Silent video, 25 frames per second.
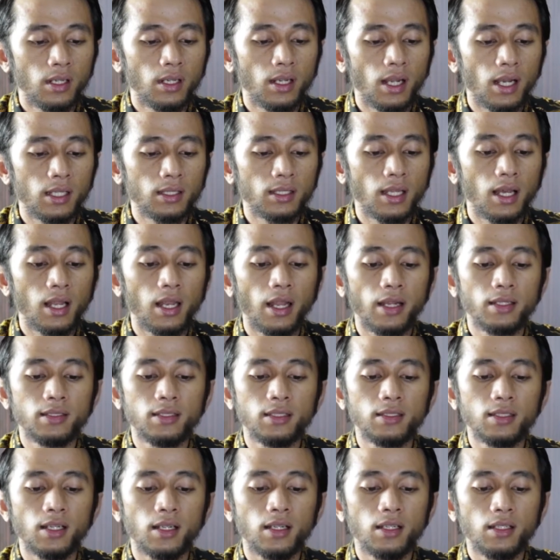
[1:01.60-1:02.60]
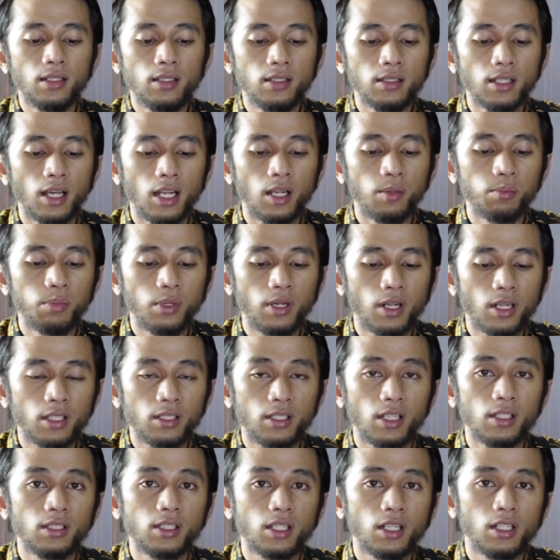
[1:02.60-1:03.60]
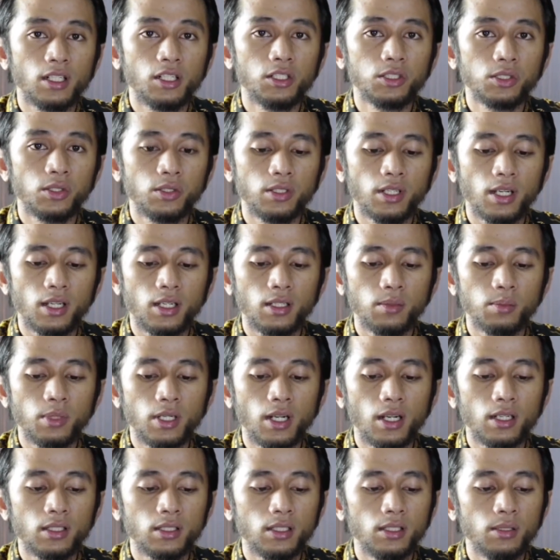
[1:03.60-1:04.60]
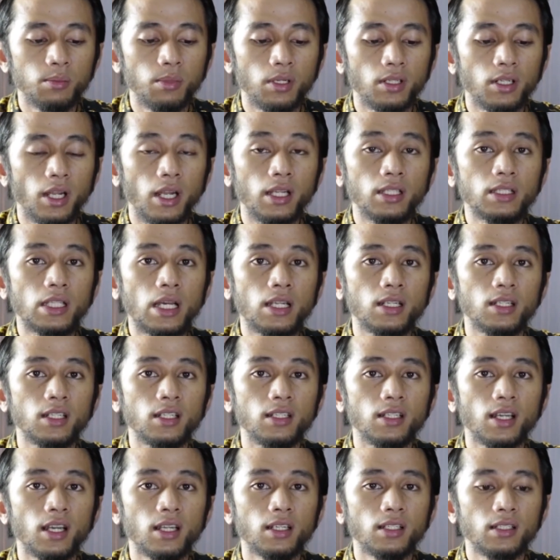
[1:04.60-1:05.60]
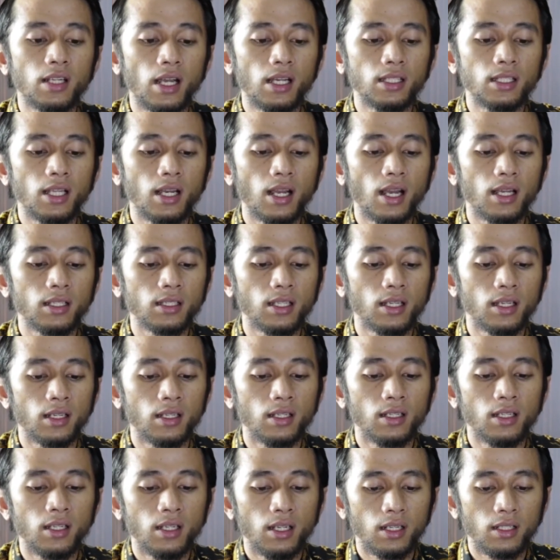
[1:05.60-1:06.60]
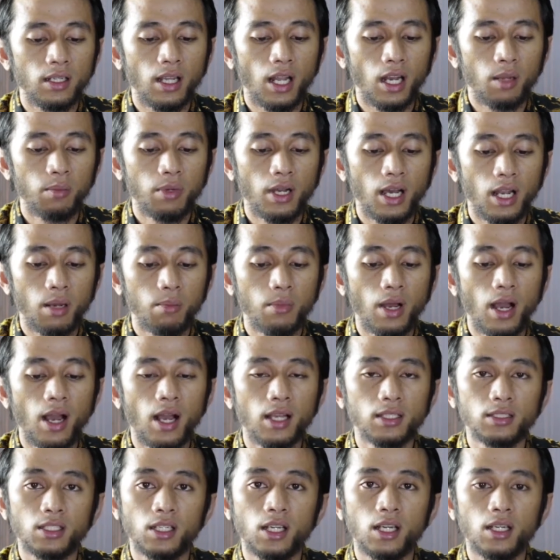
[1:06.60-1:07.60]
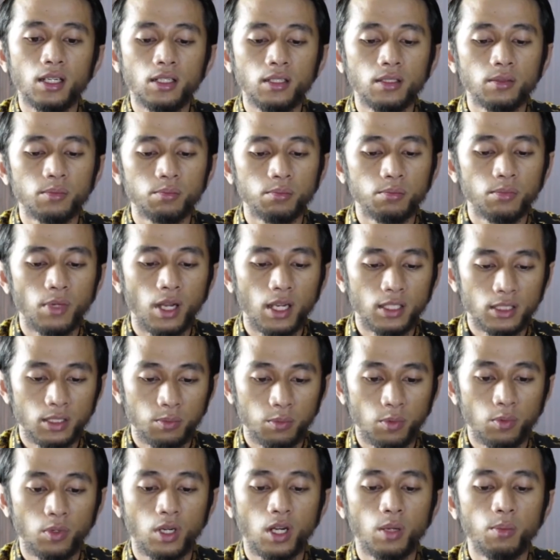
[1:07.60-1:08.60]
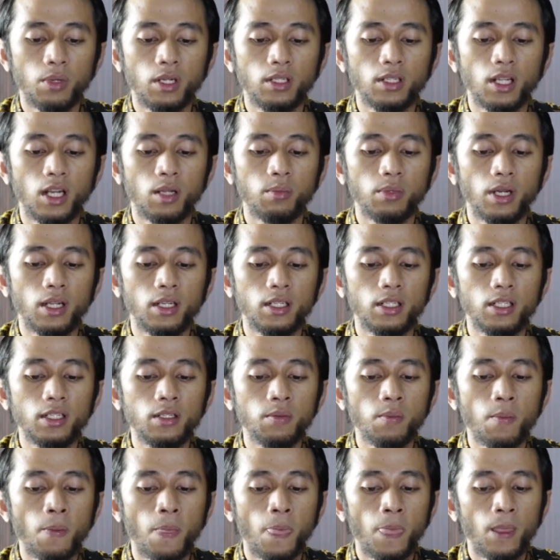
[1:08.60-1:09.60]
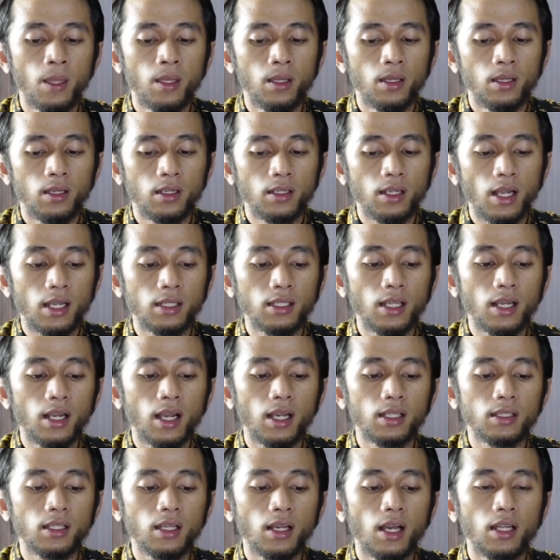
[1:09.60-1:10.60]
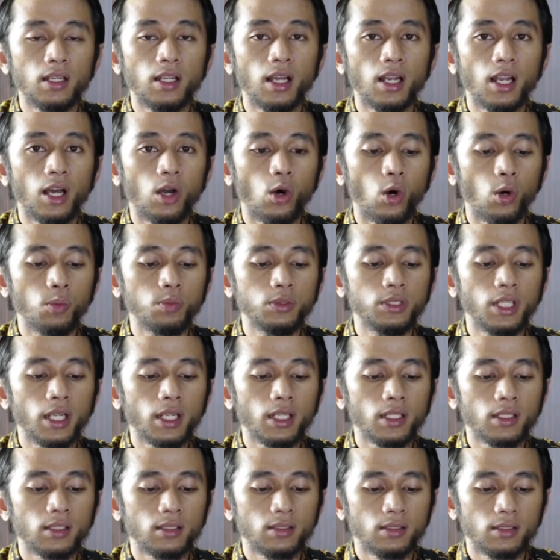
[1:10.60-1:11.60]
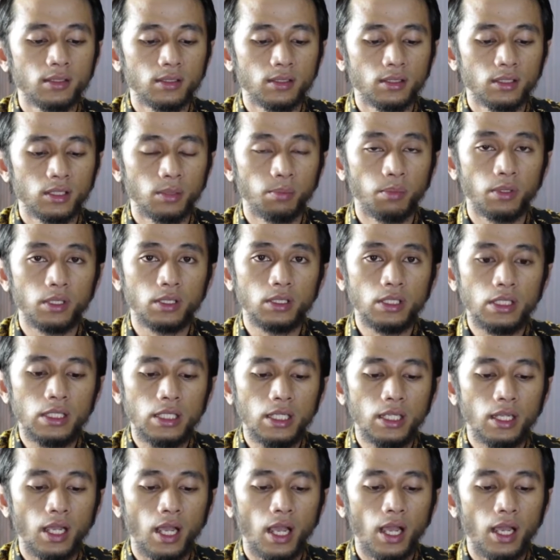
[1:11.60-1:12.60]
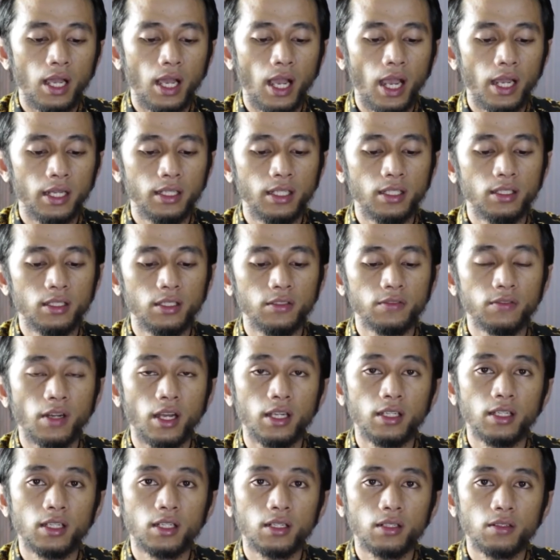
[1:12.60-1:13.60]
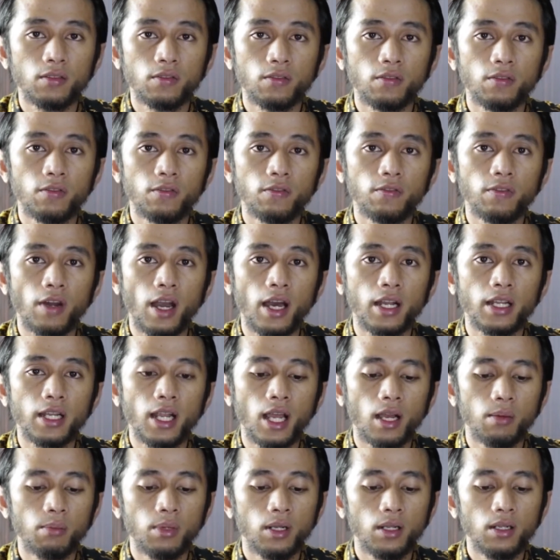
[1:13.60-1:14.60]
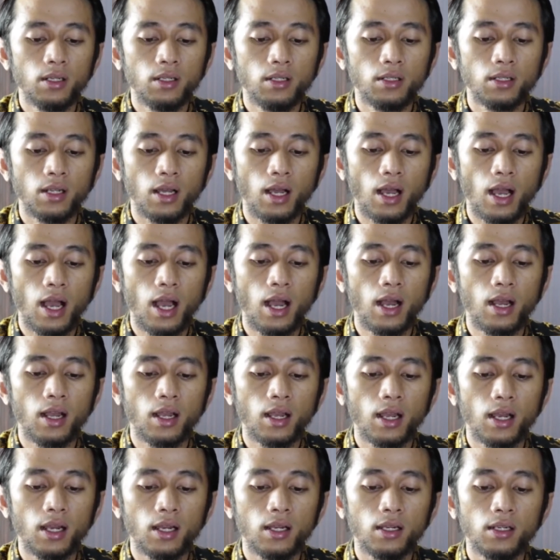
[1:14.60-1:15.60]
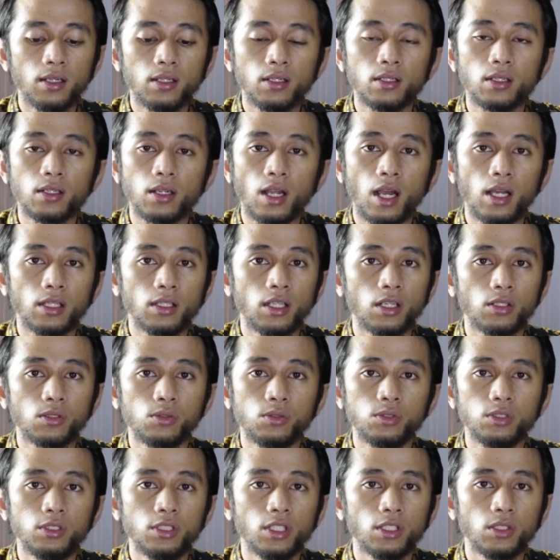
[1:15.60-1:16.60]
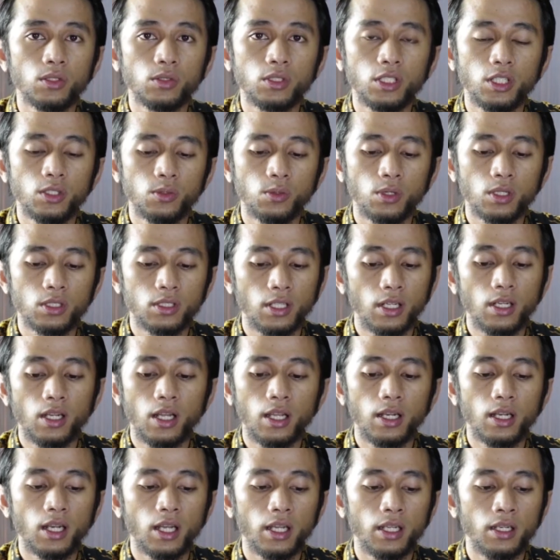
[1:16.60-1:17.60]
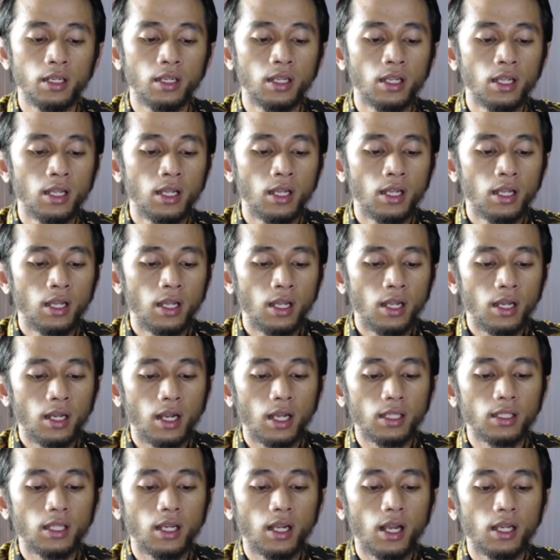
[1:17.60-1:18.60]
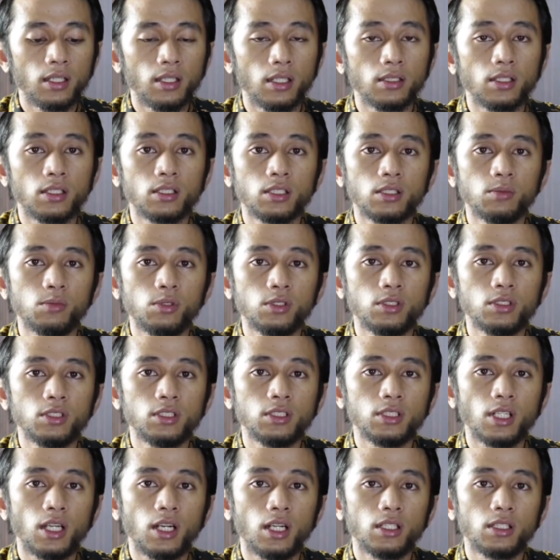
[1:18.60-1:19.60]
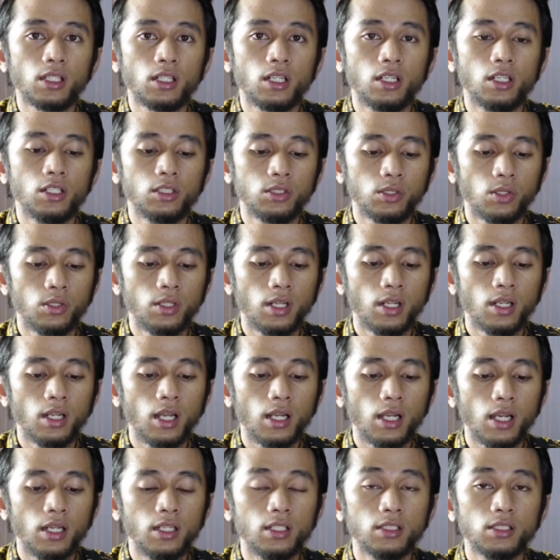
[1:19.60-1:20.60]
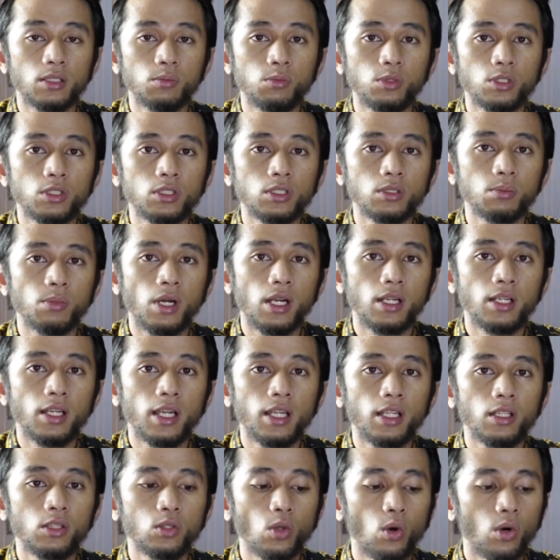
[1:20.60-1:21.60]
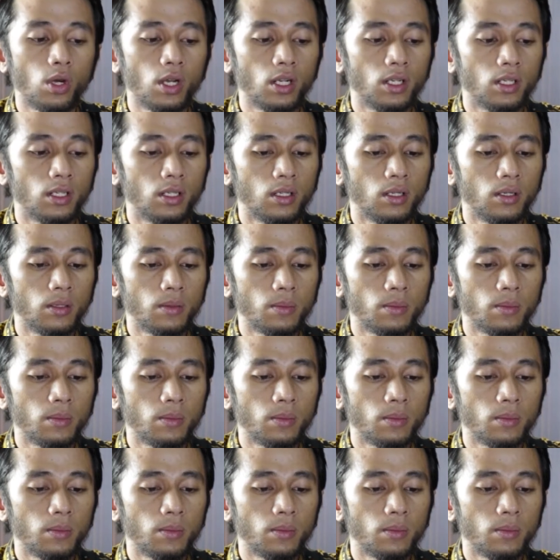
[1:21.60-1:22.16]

Kata leksikal dalam pengertian tradisional berarti berkaitan dengan kata-kata. Dalam hal bahasa, bahasa penguraman dalam hal ini, kata-kata adalah objek seperti identifier, variabel, angka, kata kunci atau keyword, dan lain-lain. Kata-kata tersebut secara tradisional akan disebut sebagai token.